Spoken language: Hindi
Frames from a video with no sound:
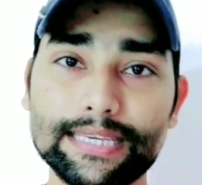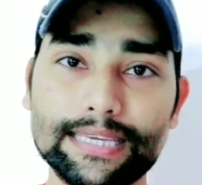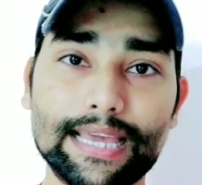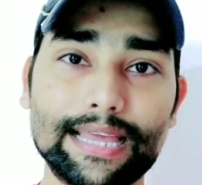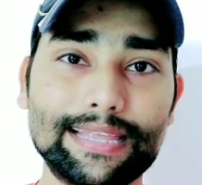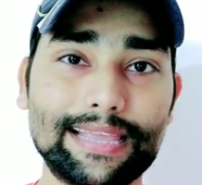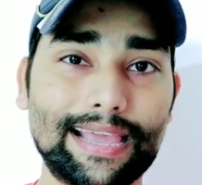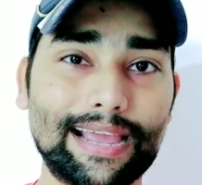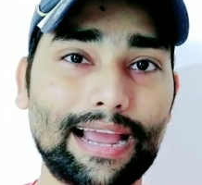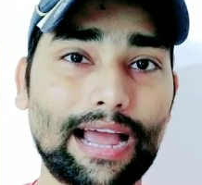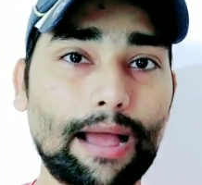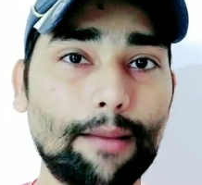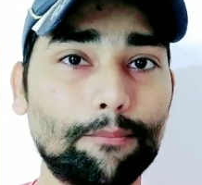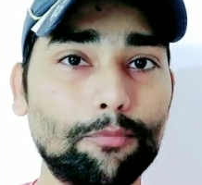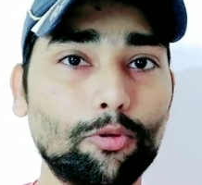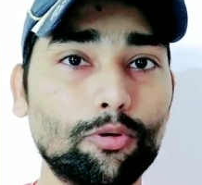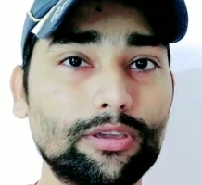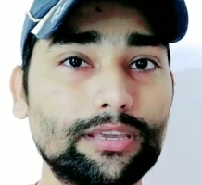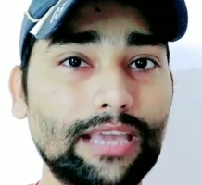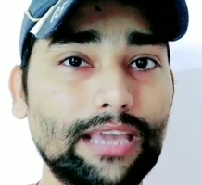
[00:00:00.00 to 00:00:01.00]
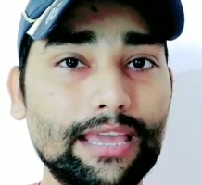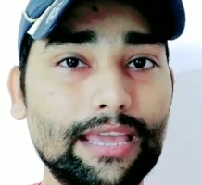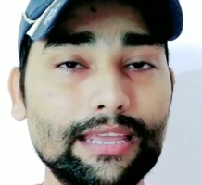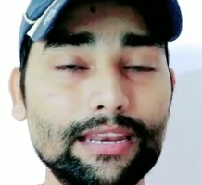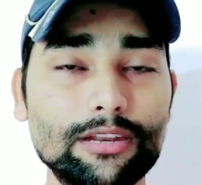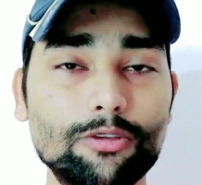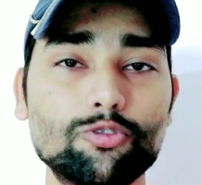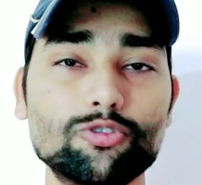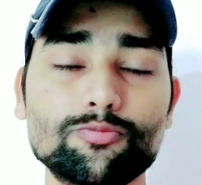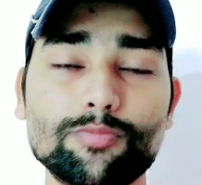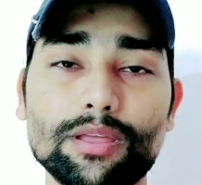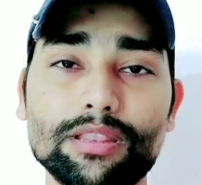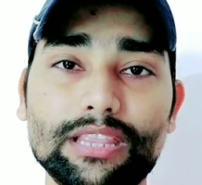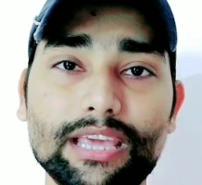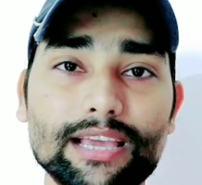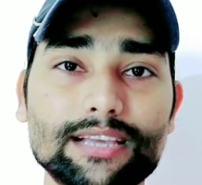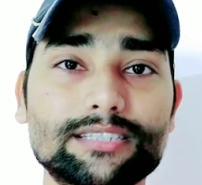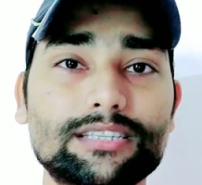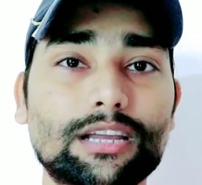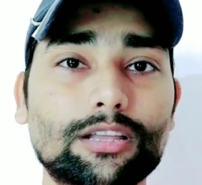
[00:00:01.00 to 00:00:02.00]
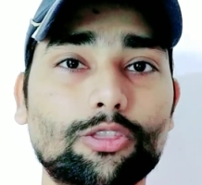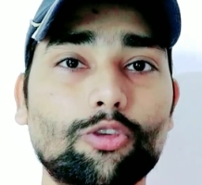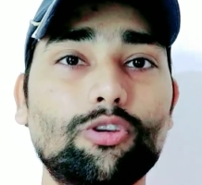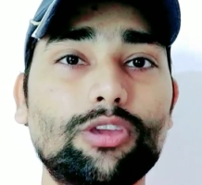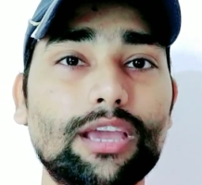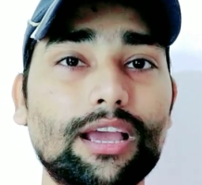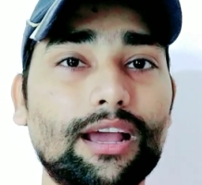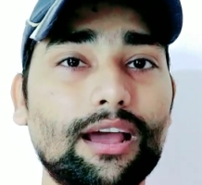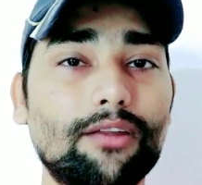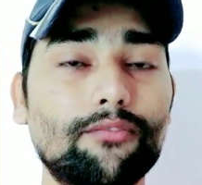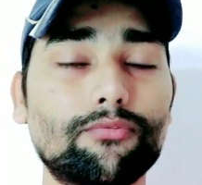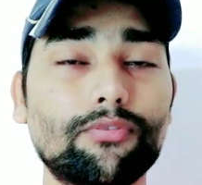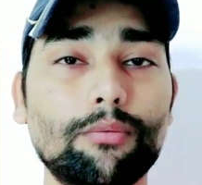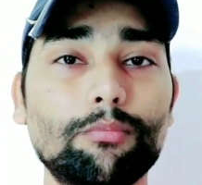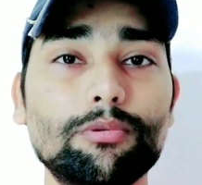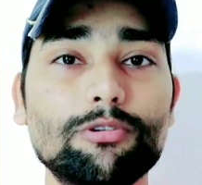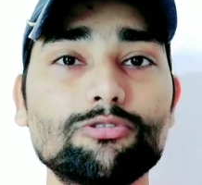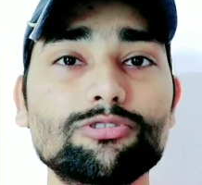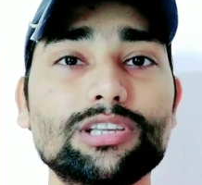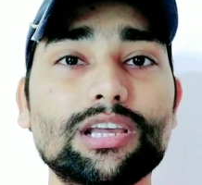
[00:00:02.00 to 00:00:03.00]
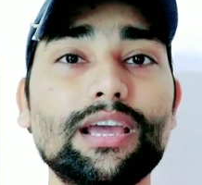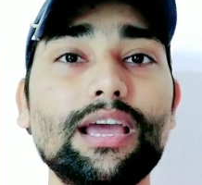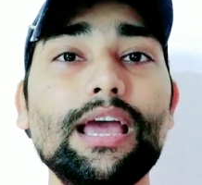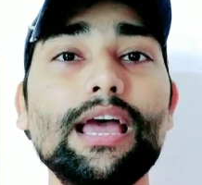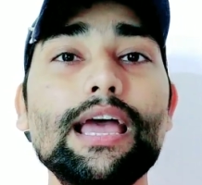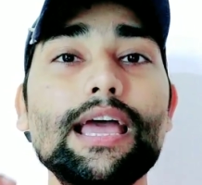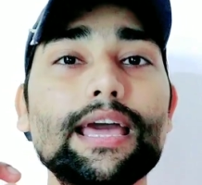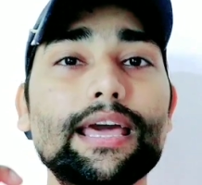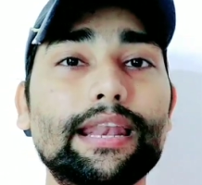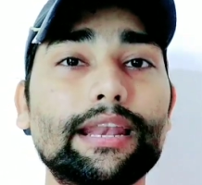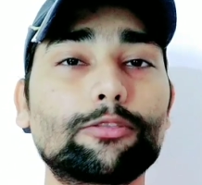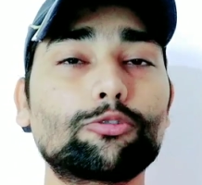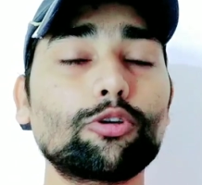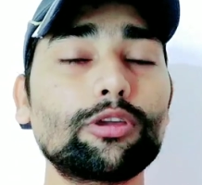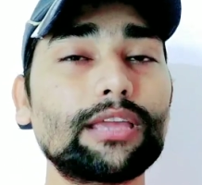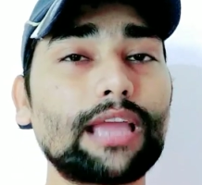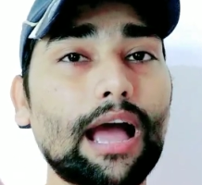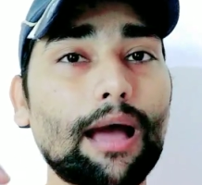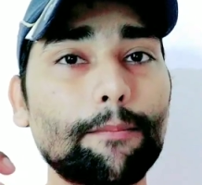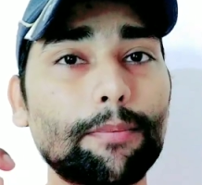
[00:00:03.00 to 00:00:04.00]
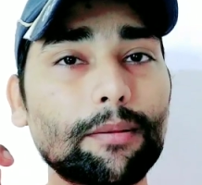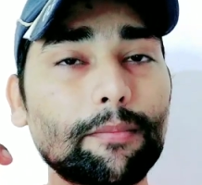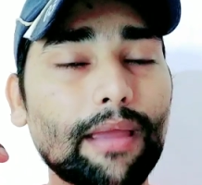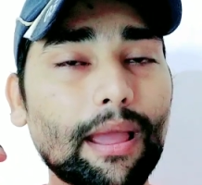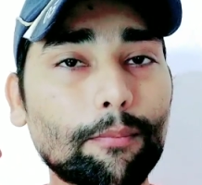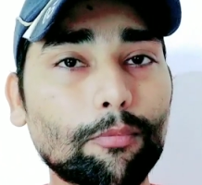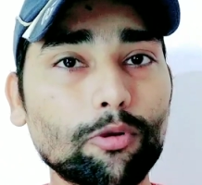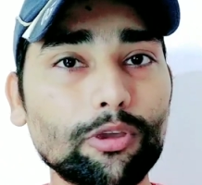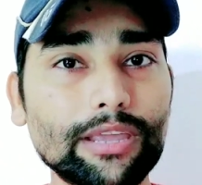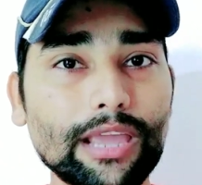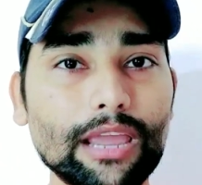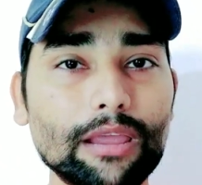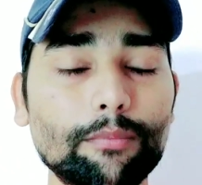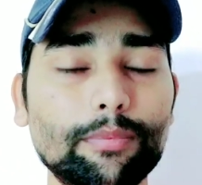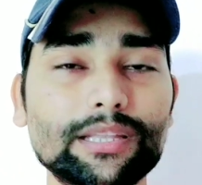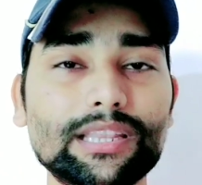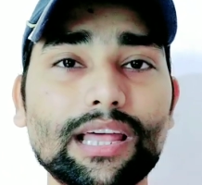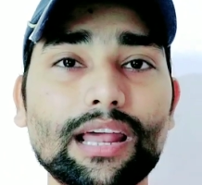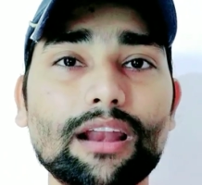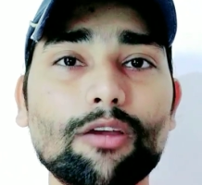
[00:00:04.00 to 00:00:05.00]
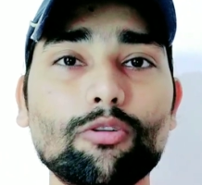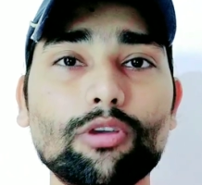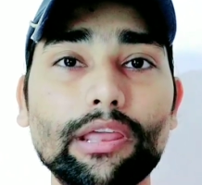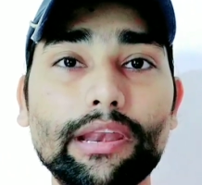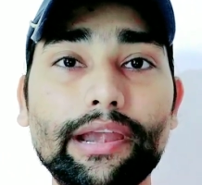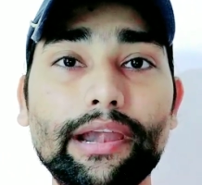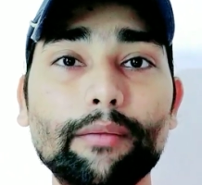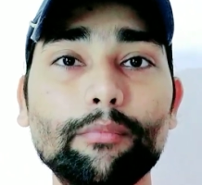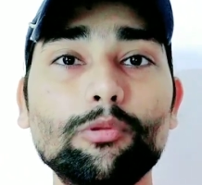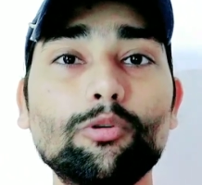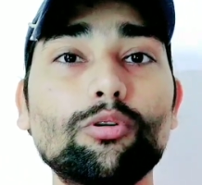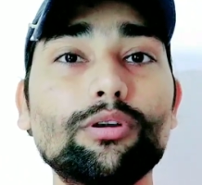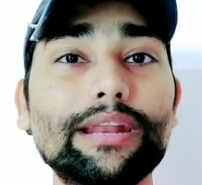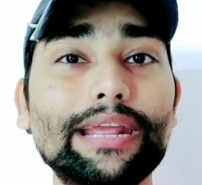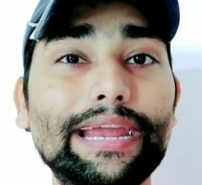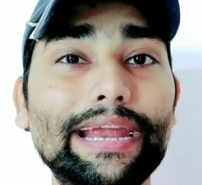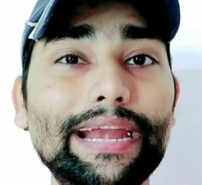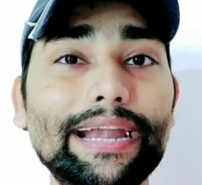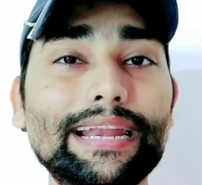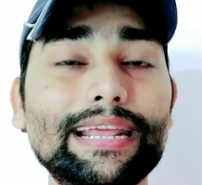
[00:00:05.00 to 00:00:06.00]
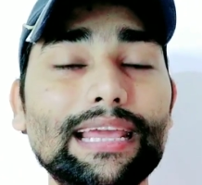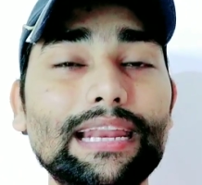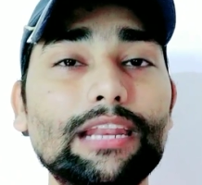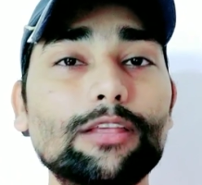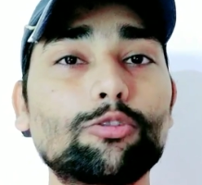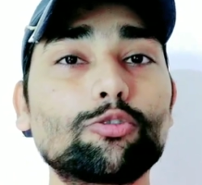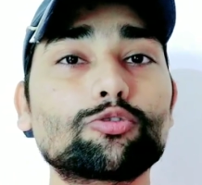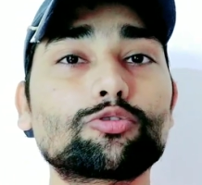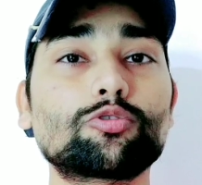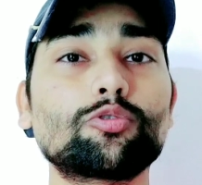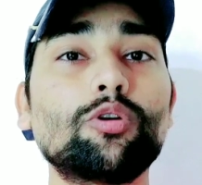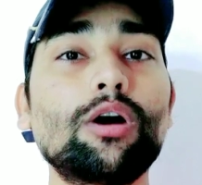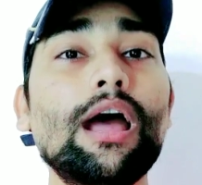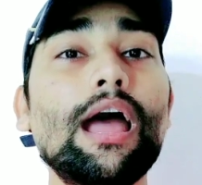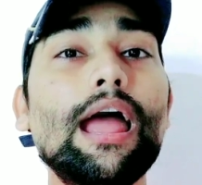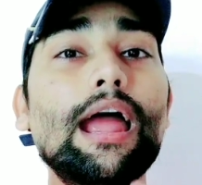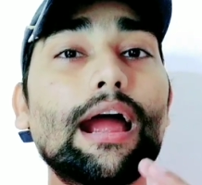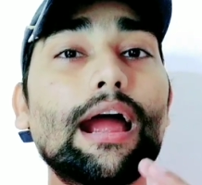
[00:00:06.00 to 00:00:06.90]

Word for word: किया जाएगा आप लोग यही न्यूज़ में देख सकते हो ये कंफर्म न्यूज़ है तो यहाँ पर मैं आपको यही बता रहा हूँ कि Redmi Note 8 के लिए दोस्तों